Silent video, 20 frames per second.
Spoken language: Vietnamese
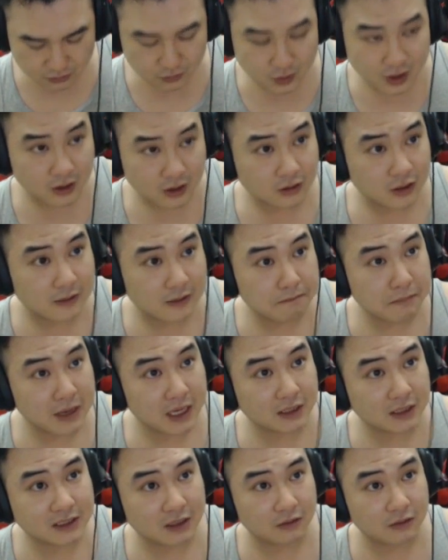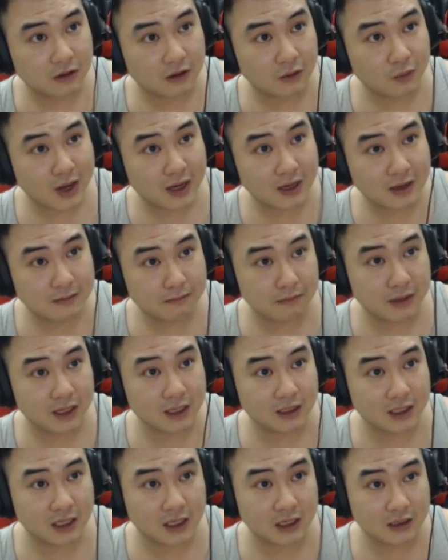qua Liên Minh, sau đó là qua Liên Minh
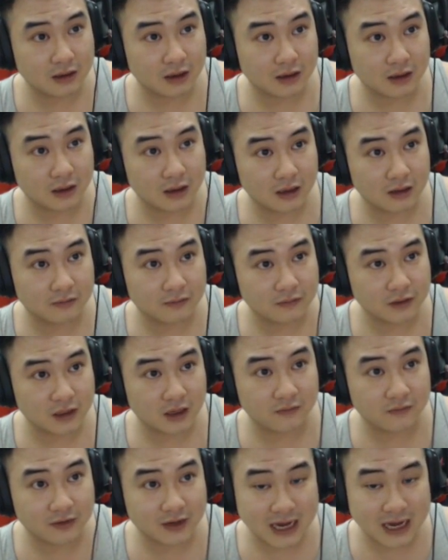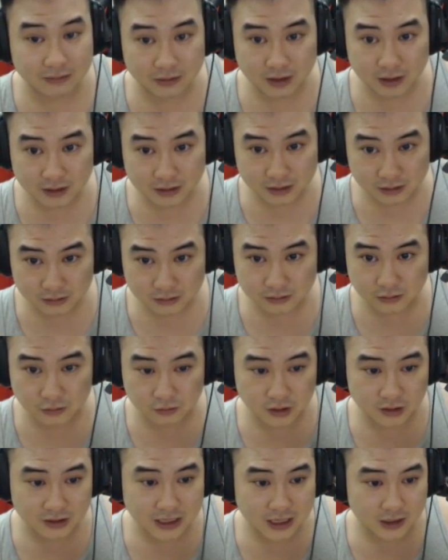thì được chơi Việt Nam đến đụng
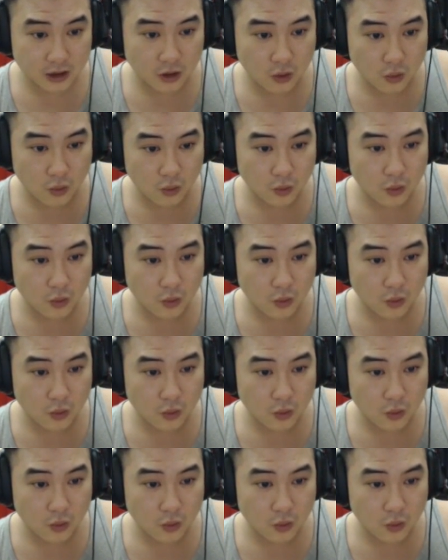được thách đấu.